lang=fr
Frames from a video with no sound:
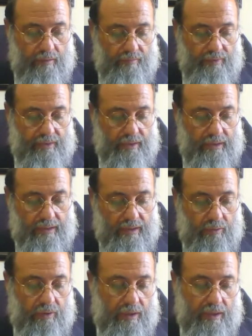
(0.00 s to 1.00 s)

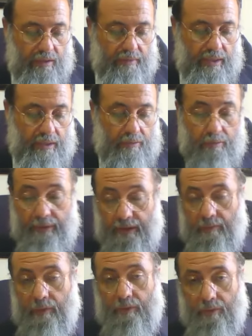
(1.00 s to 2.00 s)
Vetinatel,
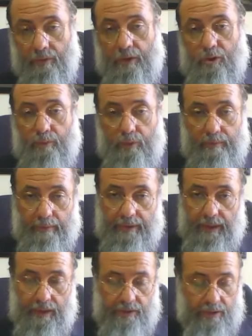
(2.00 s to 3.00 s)
automatiquement, on donnera ce bout de
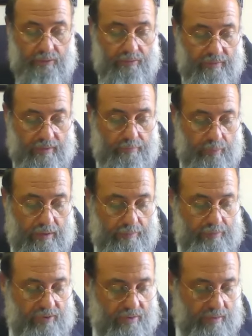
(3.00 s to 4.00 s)
papier-là à chaque femme pour qu'elle
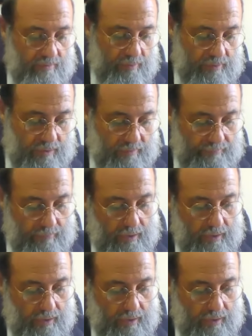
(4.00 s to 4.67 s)
puisse divorcer.